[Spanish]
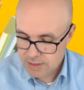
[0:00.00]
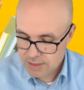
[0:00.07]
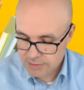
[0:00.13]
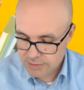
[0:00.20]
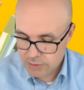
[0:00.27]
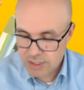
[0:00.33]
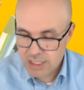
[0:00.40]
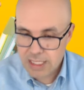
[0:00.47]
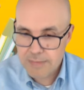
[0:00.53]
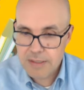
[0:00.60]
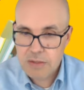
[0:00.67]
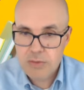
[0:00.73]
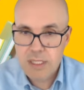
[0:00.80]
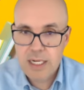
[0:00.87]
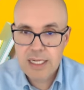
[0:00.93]
Es lo que
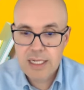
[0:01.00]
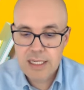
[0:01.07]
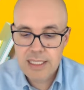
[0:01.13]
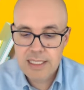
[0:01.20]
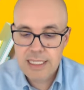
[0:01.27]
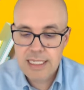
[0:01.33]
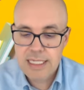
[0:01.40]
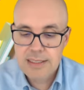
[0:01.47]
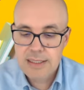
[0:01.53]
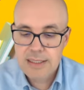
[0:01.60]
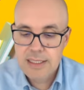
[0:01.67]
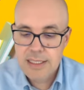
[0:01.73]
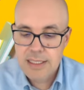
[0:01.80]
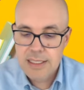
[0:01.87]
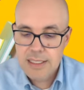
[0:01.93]
llaman una regla de tres.
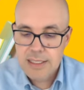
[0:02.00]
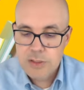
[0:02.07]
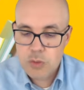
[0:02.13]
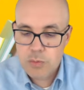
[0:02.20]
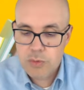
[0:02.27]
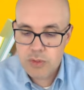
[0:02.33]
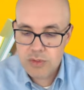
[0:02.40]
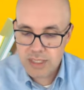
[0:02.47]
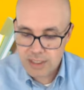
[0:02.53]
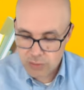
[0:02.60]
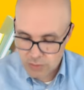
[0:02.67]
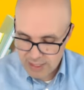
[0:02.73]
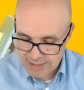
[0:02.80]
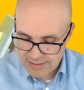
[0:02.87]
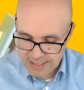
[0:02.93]
Eso, por lo
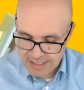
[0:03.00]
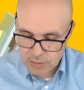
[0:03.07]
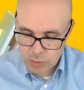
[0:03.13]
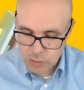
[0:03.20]
tanto, es el